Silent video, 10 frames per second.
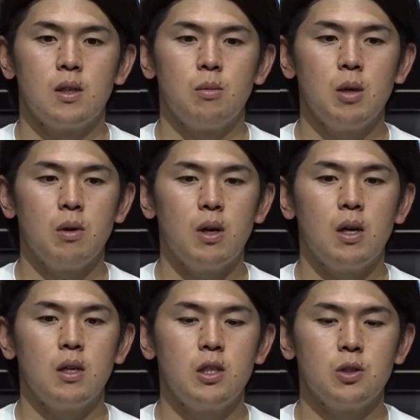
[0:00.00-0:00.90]
まあ、今は
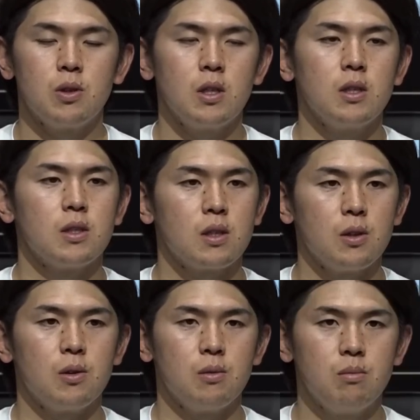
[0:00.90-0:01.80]
いい状態なんですけ
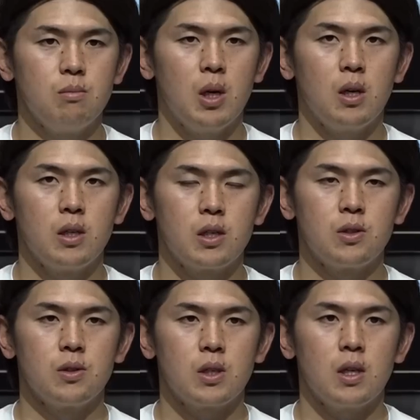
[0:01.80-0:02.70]
ど、まあ、引き
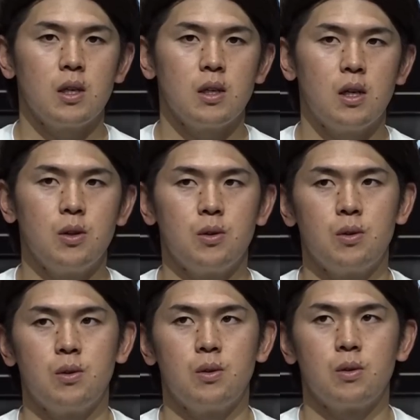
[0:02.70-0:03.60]
続き、あ
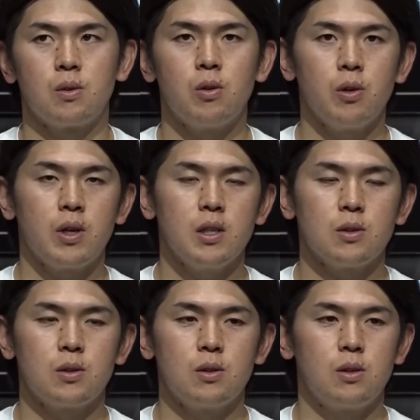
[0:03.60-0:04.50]
のー、これを継
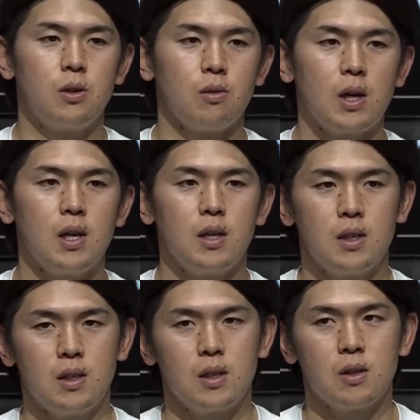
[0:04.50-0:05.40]
続するっていうのが
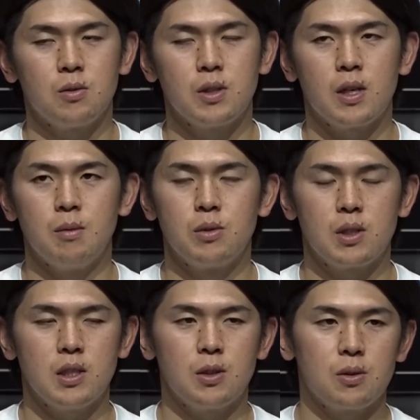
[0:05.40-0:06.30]
この世界難
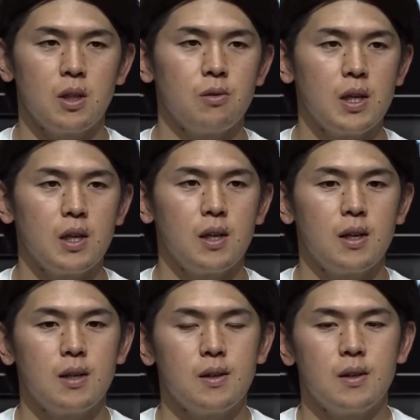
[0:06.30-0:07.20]
しいことなので。
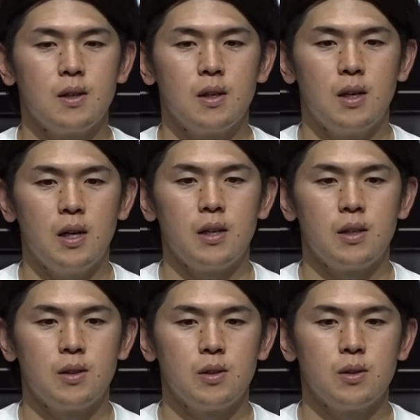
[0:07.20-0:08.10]
はい
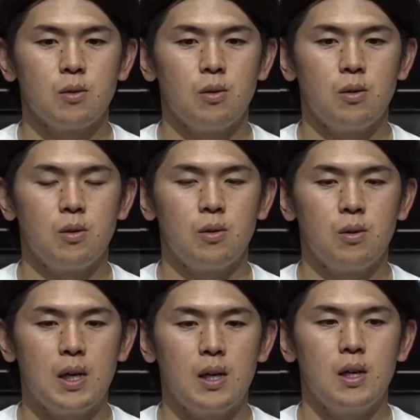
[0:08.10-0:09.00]
そこ
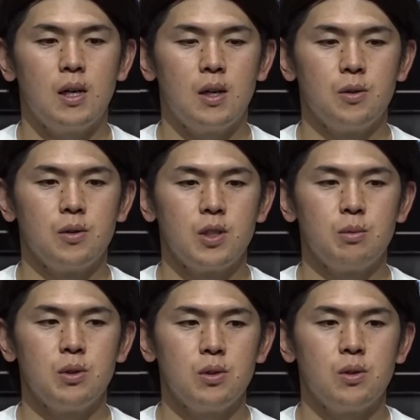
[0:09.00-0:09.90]
はあの自
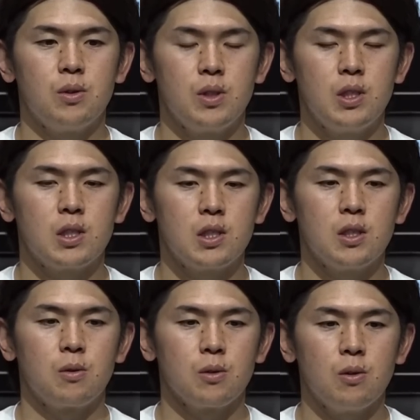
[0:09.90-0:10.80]
分の意識し
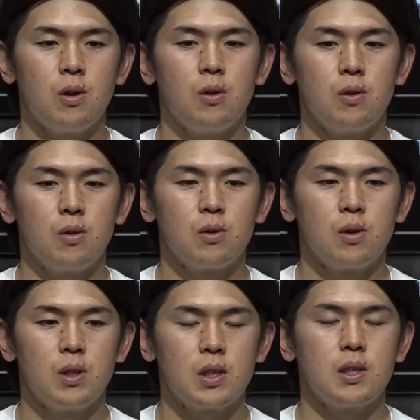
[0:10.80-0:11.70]
ていることを
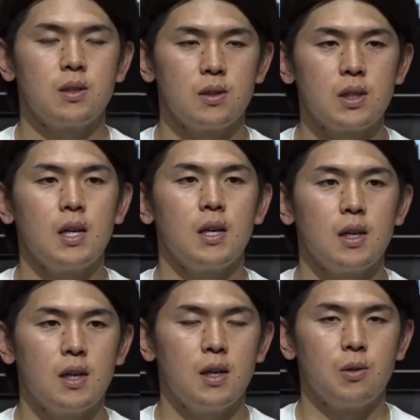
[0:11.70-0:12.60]
引き続き
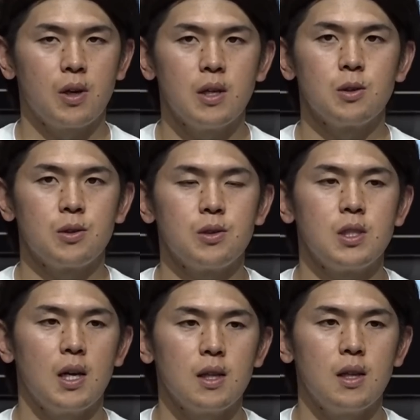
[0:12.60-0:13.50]
あの継続し
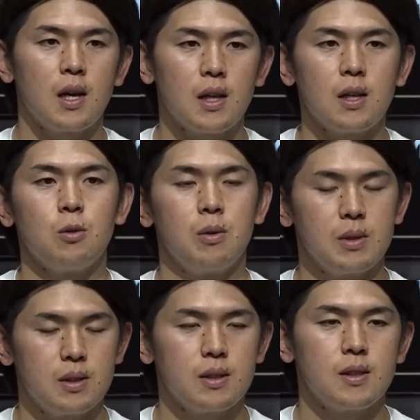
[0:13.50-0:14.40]
てやっていけたらと思いま
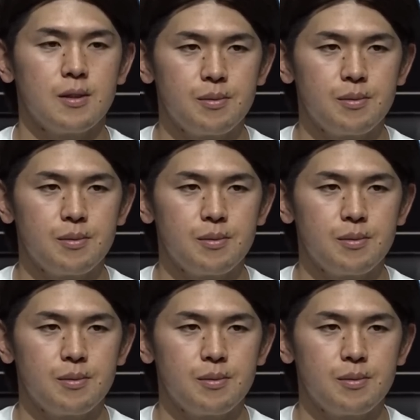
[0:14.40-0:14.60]
す。